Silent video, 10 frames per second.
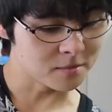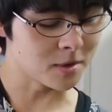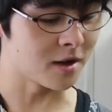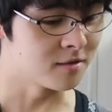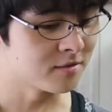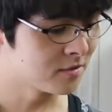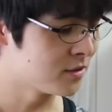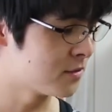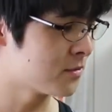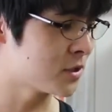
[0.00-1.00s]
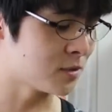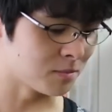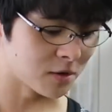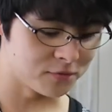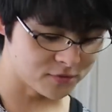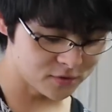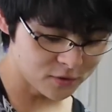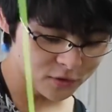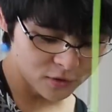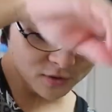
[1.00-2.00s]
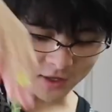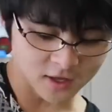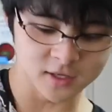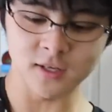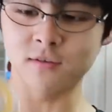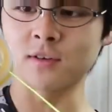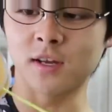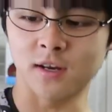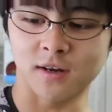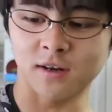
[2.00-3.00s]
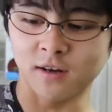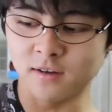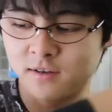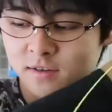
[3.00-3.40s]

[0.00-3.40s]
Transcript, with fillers: まあまあ普通の色でできなくはないから